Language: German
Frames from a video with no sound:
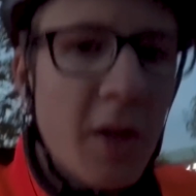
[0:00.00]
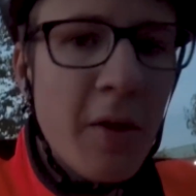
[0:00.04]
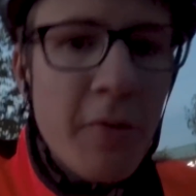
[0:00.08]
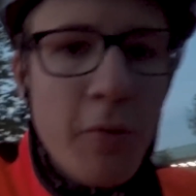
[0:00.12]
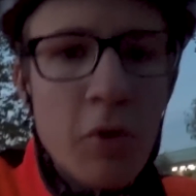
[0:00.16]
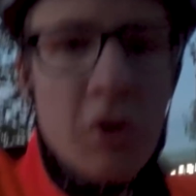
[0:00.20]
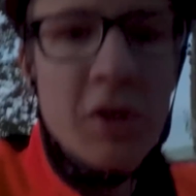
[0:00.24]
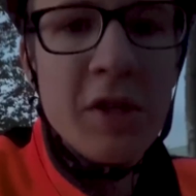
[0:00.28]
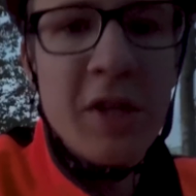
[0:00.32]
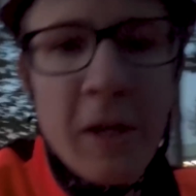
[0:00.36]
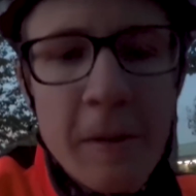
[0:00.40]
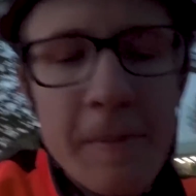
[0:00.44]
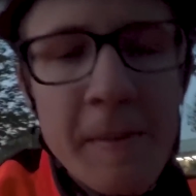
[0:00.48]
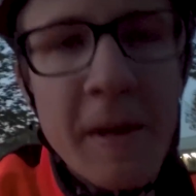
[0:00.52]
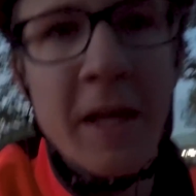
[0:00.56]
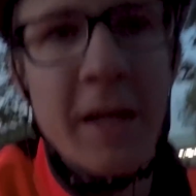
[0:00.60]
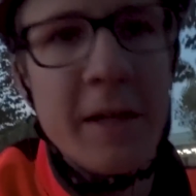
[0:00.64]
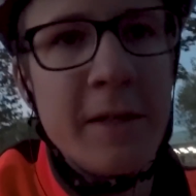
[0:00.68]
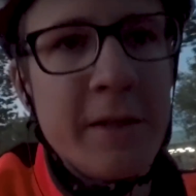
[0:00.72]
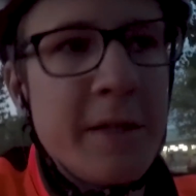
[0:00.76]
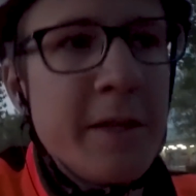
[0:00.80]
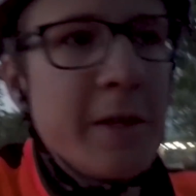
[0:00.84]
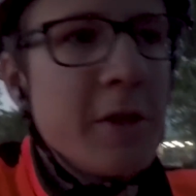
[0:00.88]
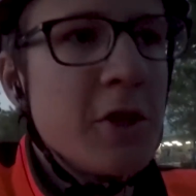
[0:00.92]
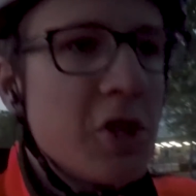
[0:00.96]
wo ich nicht mehr die
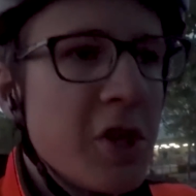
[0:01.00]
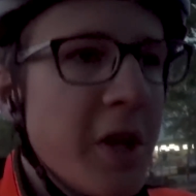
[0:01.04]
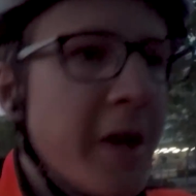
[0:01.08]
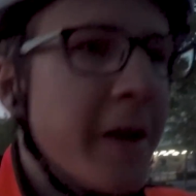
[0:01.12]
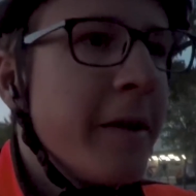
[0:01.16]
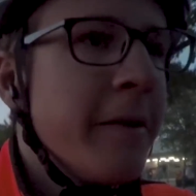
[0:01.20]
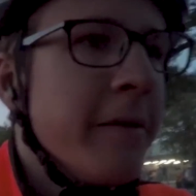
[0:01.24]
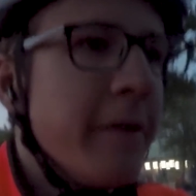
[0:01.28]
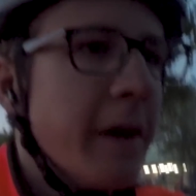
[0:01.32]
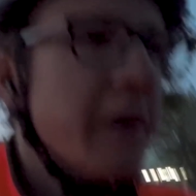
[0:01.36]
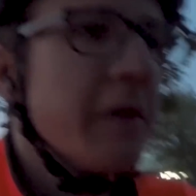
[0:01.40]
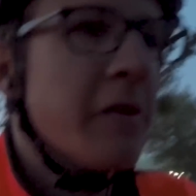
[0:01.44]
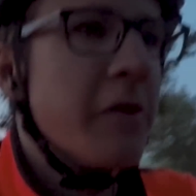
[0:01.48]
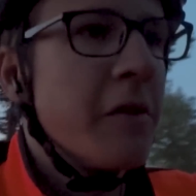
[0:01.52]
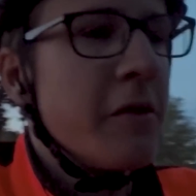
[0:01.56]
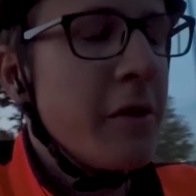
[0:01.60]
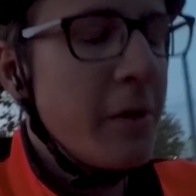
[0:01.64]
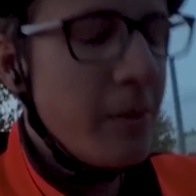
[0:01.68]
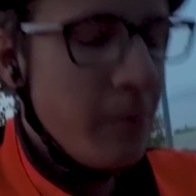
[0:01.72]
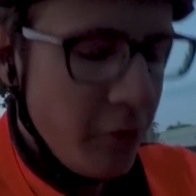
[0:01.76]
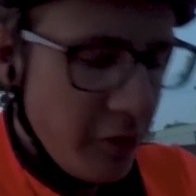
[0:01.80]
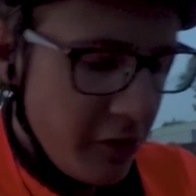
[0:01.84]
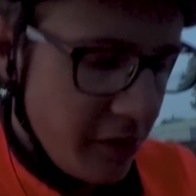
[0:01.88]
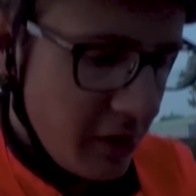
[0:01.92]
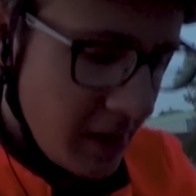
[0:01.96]
richtige Strecke weiß,
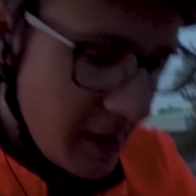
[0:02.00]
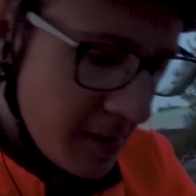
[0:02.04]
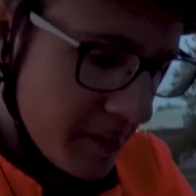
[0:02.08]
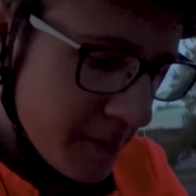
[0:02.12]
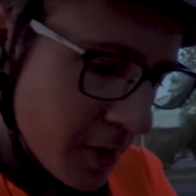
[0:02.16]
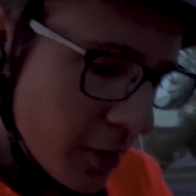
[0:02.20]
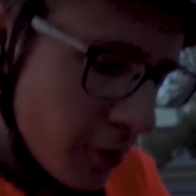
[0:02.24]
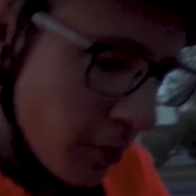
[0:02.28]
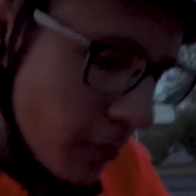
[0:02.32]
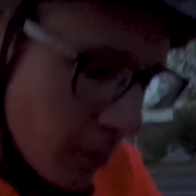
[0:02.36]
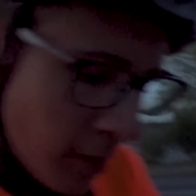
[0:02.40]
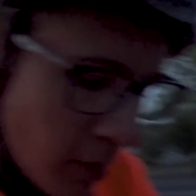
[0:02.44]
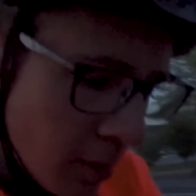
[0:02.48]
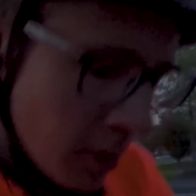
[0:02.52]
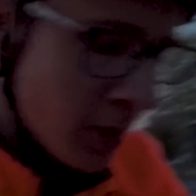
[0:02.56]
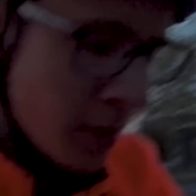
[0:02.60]
deswegen muss ich gleich mal gucken.